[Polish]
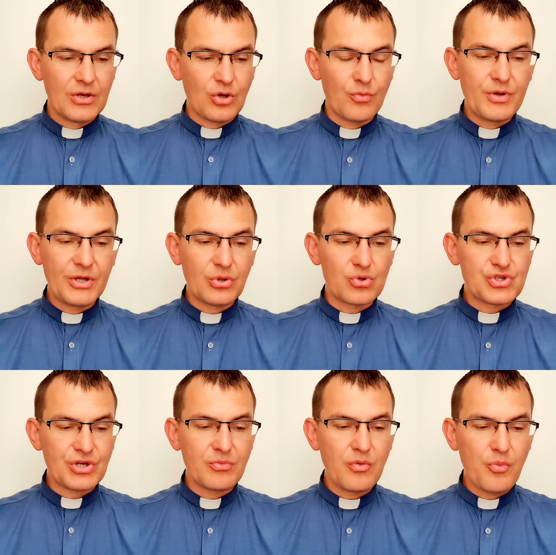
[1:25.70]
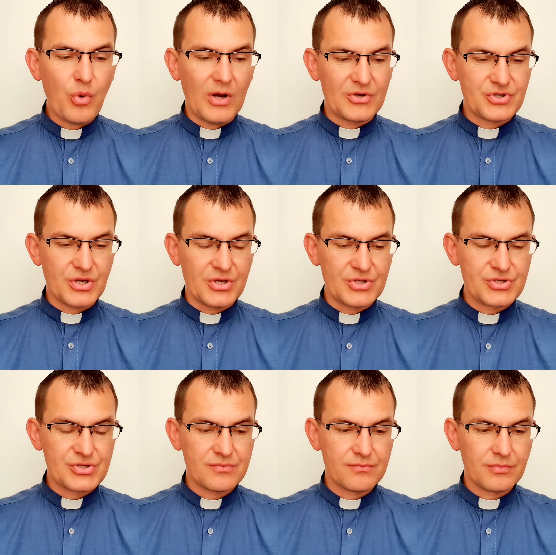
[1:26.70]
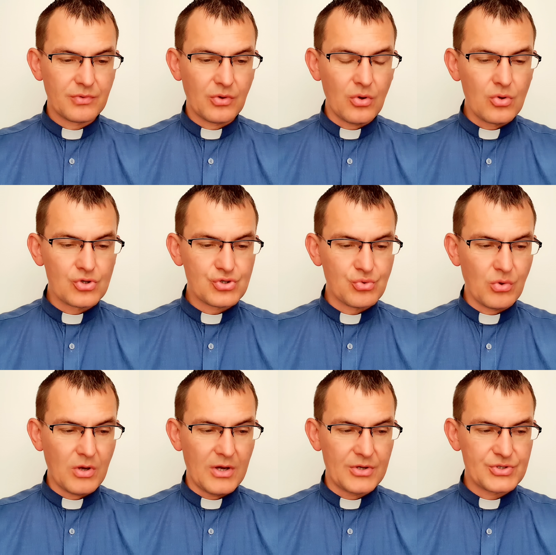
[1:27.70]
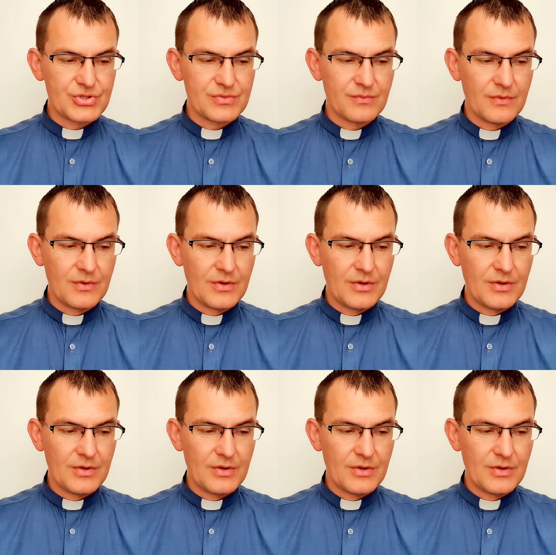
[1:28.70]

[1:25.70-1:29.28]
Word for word: Kobieto, czemu płaczesz? Kogo szukasz?